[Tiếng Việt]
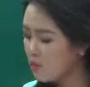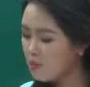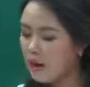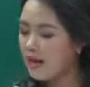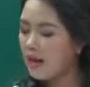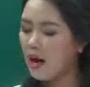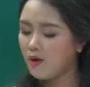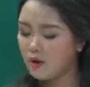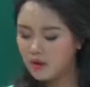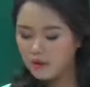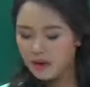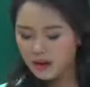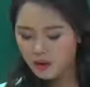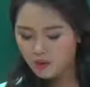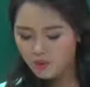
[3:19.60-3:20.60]
trong bài nào gần như
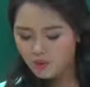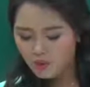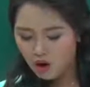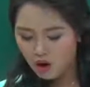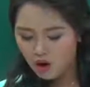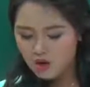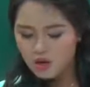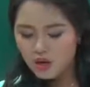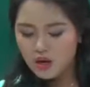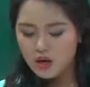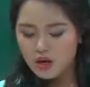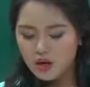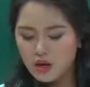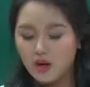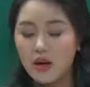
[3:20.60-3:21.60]
bài nào cũng có
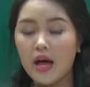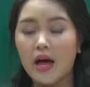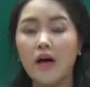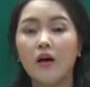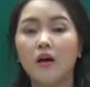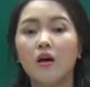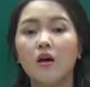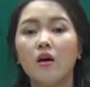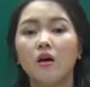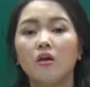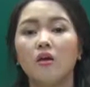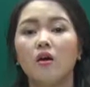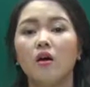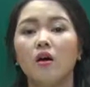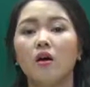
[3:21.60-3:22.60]
đó là
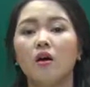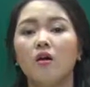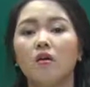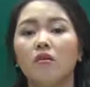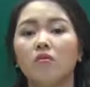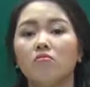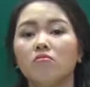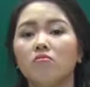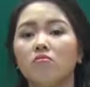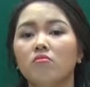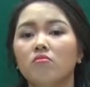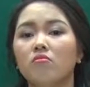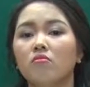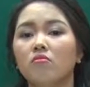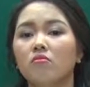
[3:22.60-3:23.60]
uh,
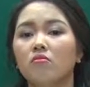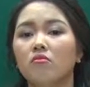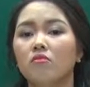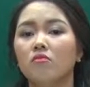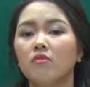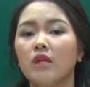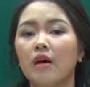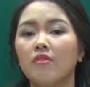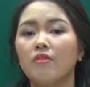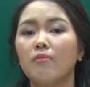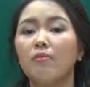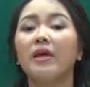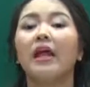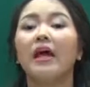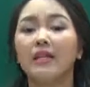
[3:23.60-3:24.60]
dạng về
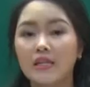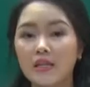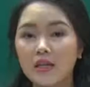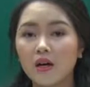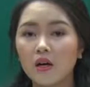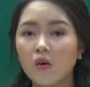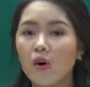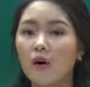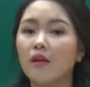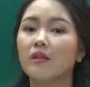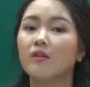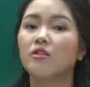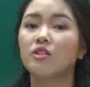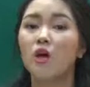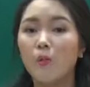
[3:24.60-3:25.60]
main idea hoặc
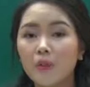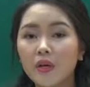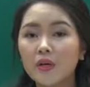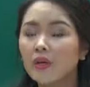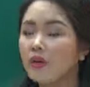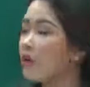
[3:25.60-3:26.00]
là the topic